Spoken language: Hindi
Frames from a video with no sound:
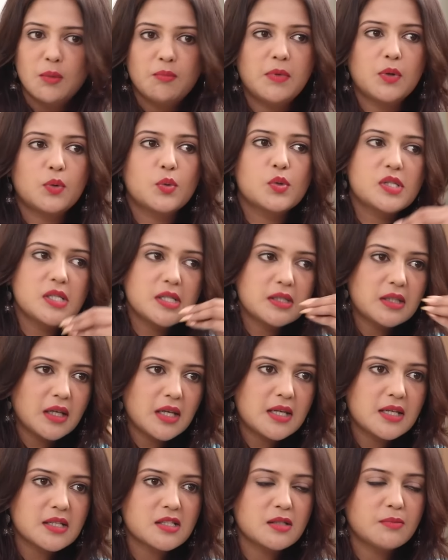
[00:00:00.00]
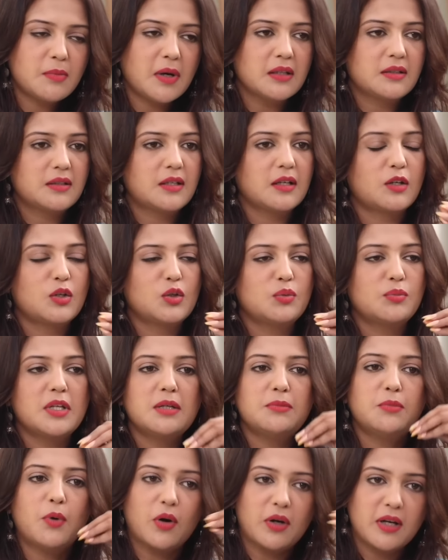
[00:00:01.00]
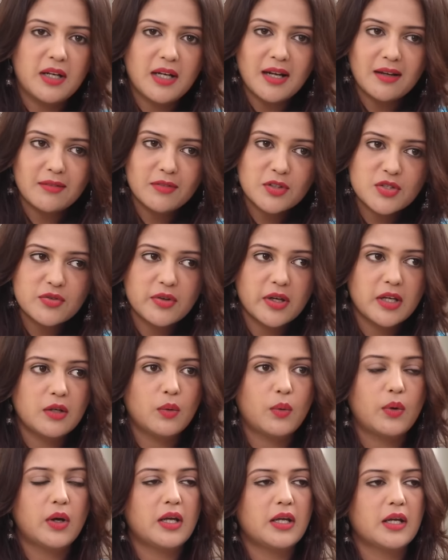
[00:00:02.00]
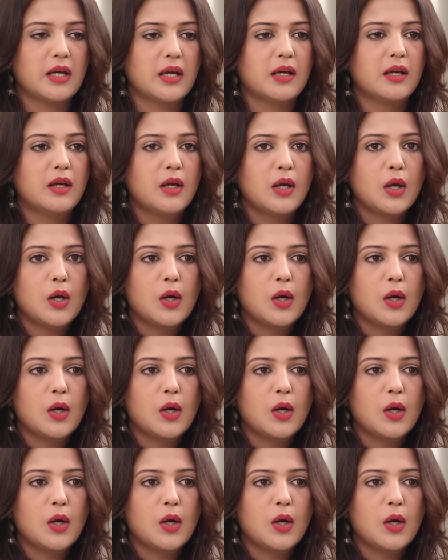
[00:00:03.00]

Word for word: मैं उसी तरीके से बात कर रही हूं मेरी बॉडी लैंग्वेज वही हो गई है